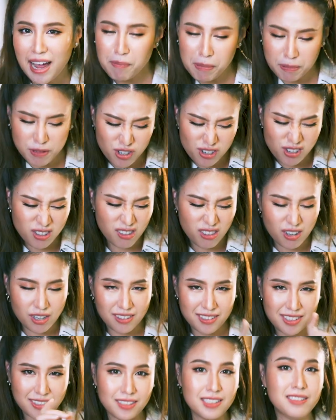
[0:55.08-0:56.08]
การ
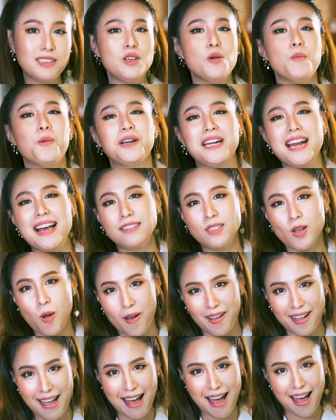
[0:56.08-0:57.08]
อยู่บนหน้าจอ
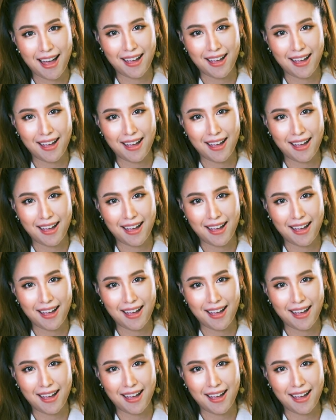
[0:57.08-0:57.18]
ค่ะ